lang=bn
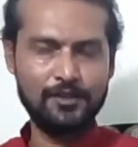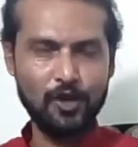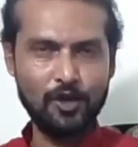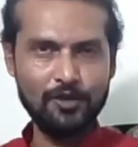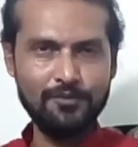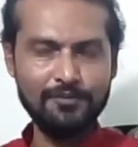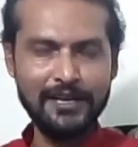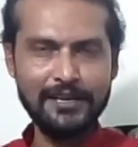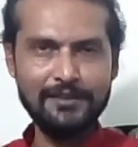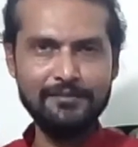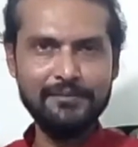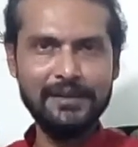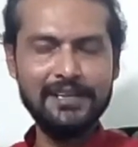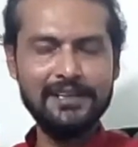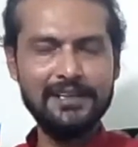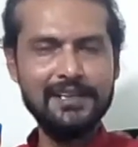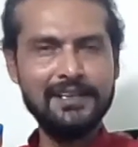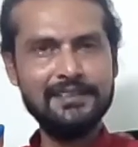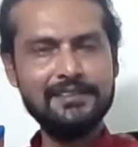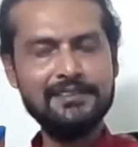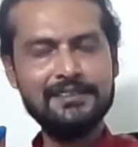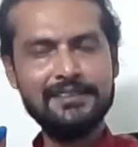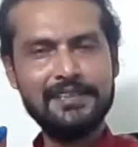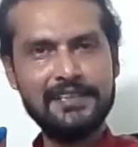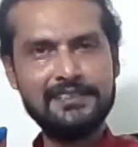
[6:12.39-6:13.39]
ডন ব্র্যাডম্যান
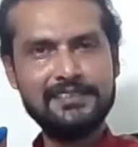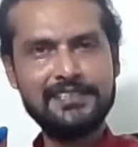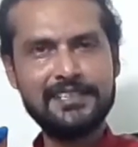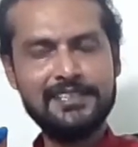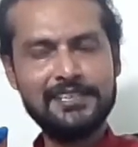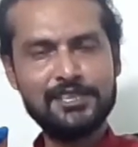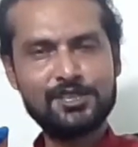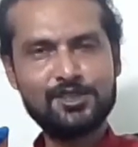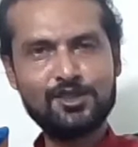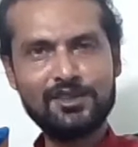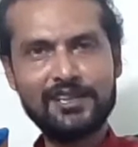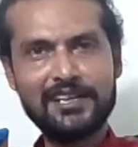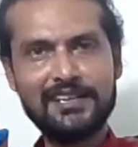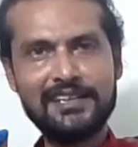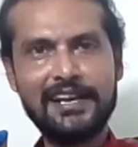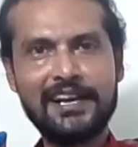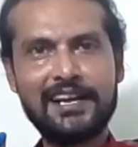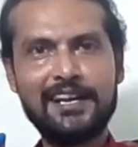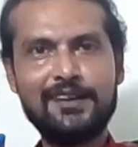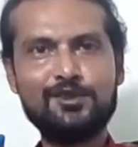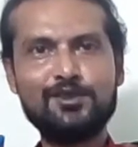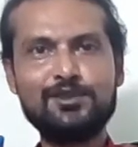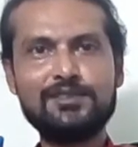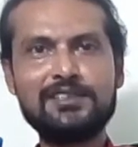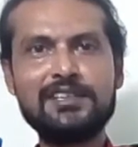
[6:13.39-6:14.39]
এলেন ধ্যানচাঁদের সঙ্গে
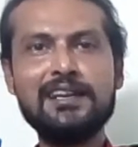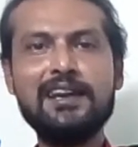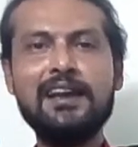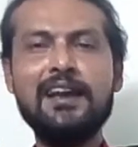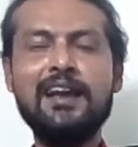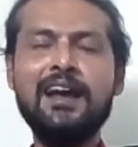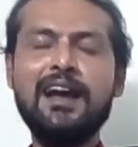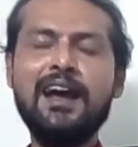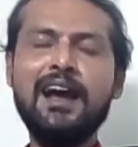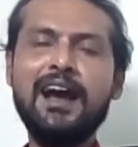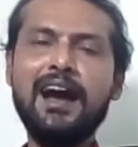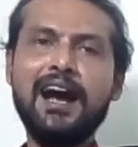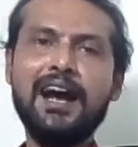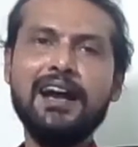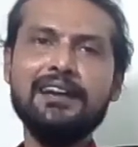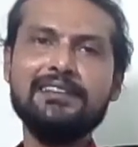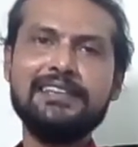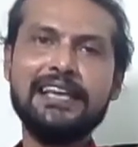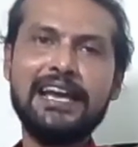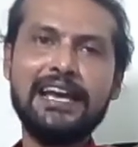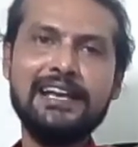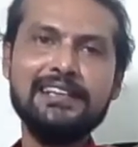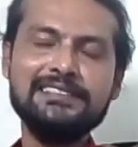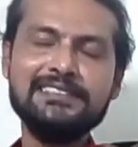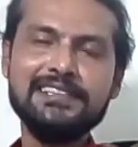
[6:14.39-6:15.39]
দেখা করতে আর
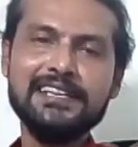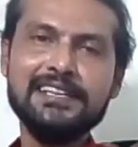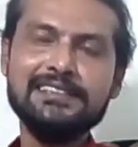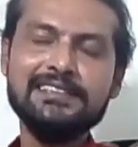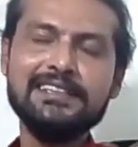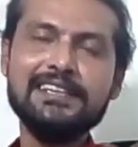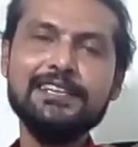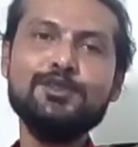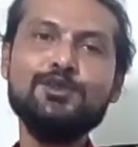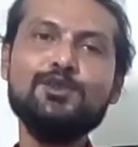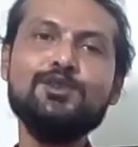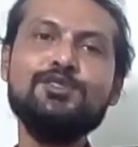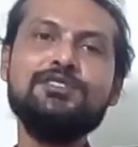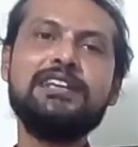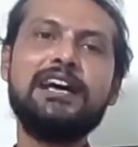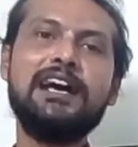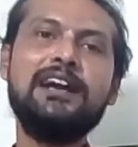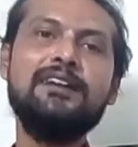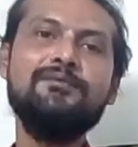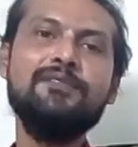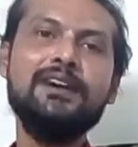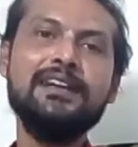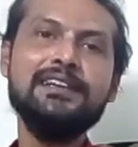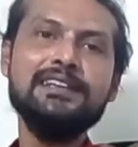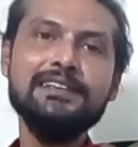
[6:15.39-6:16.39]
ধ্যানচাঁদকে তো
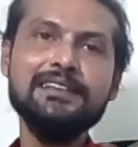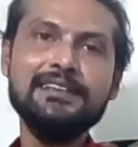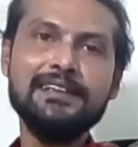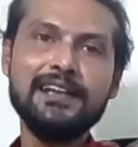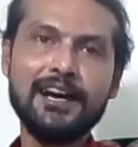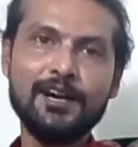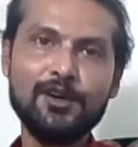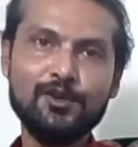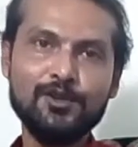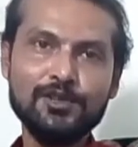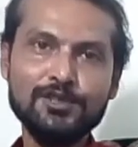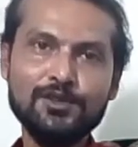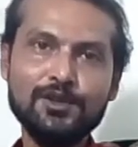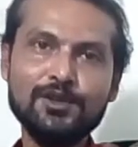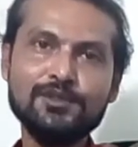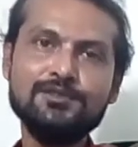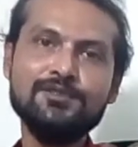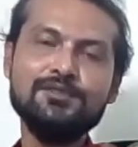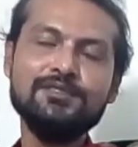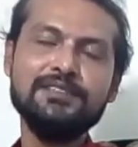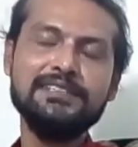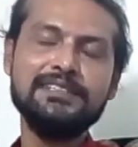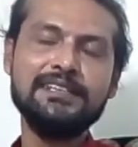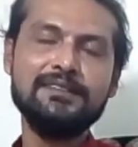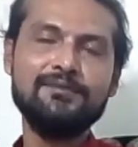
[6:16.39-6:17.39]
জার্মানির
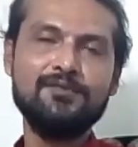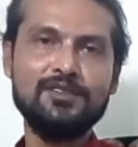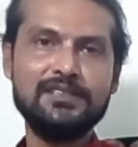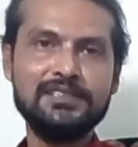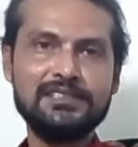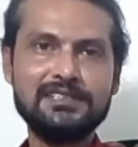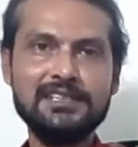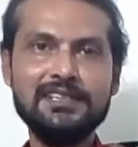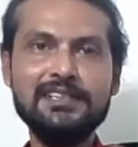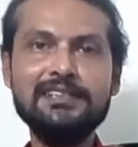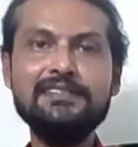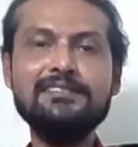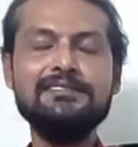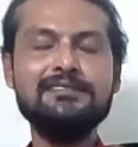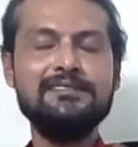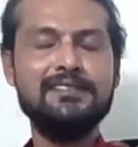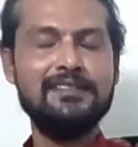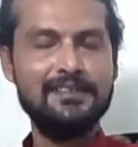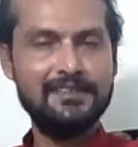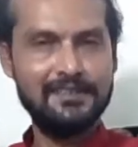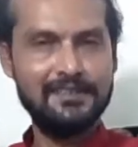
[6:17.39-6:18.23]
নাগরিকত্ব নিতে বলেছিলেন